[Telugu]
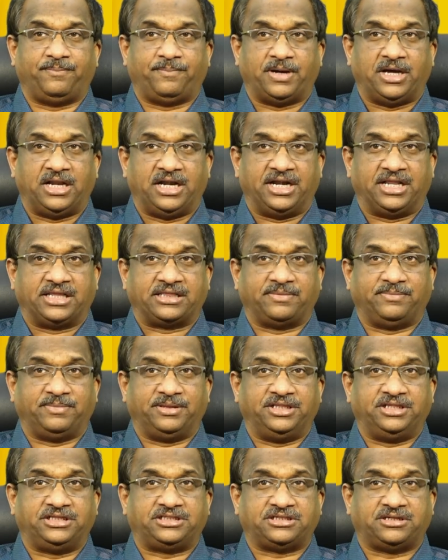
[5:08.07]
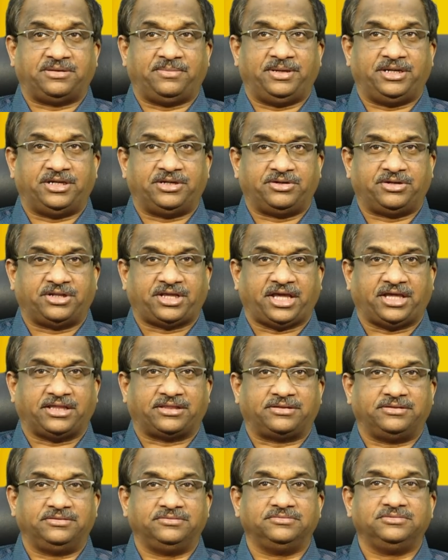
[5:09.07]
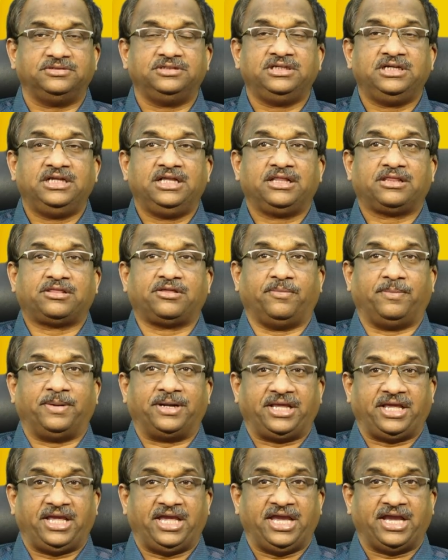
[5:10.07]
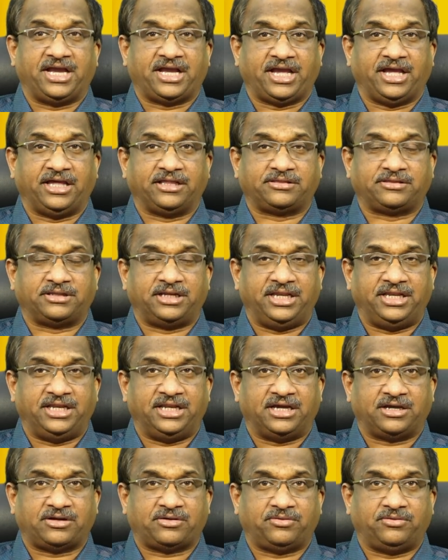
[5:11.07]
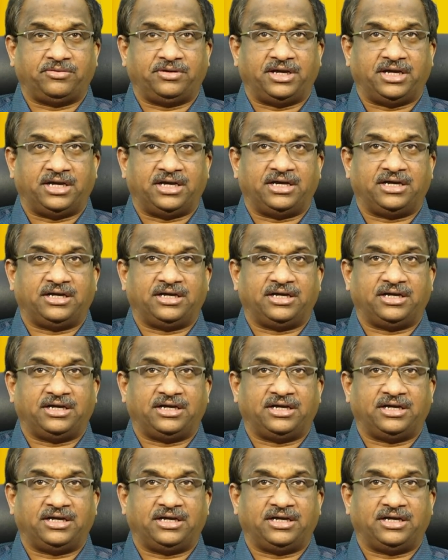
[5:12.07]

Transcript: పాలన సంబంధించినటువంటి కేసులు సో బట్ ఏ కేసులైనా కూడా